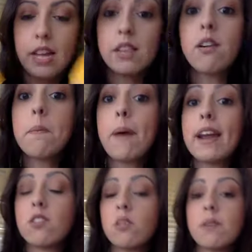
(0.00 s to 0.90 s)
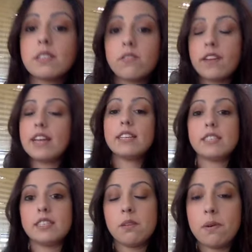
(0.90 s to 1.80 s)
Então, repara, como às
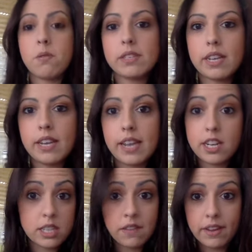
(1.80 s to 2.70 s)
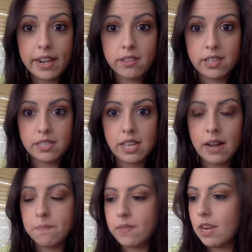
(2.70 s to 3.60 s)
vezes é uma coisa que ele já estava querendo
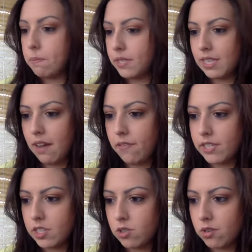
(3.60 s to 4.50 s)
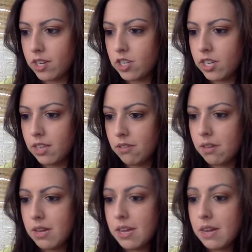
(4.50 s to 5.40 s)
testar, ele precisava fazer de qualquer jeito,
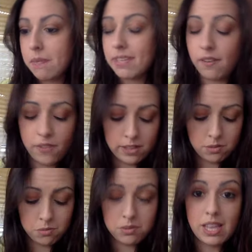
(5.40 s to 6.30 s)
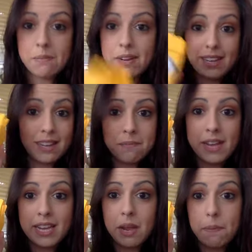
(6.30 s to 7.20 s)
mas ele fez com um tema que a
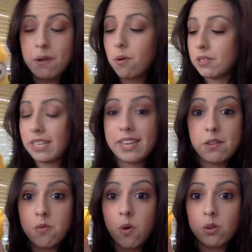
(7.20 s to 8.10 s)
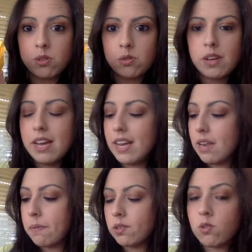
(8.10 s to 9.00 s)
minha equipe gosta, que eu gosto,
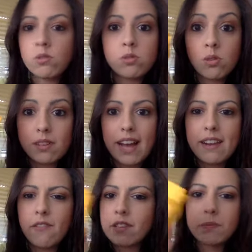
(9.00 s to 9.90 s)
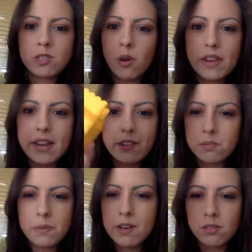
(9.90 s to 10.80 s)
e mandou com todo carinho, fez uma historinha que
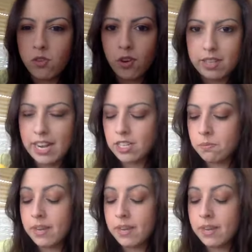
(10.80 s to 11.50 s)
os Minions foram atrás de